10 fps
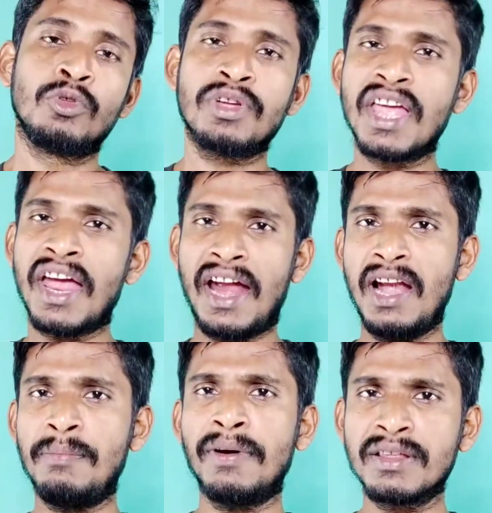तो ये
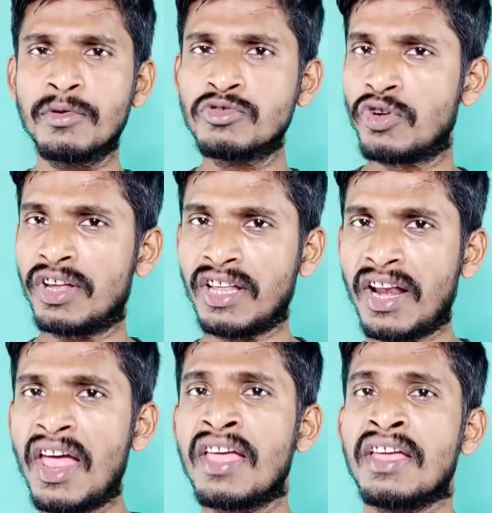हेल्पर रिव्यू जो है
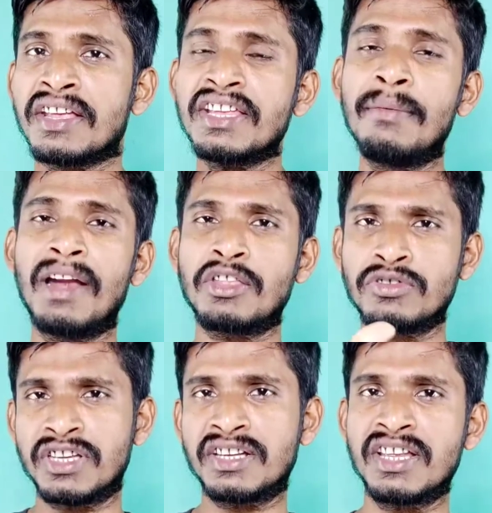ना ये वाला
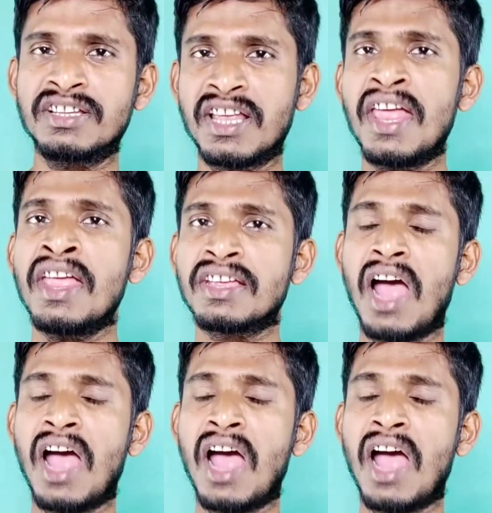जो सेक्शन है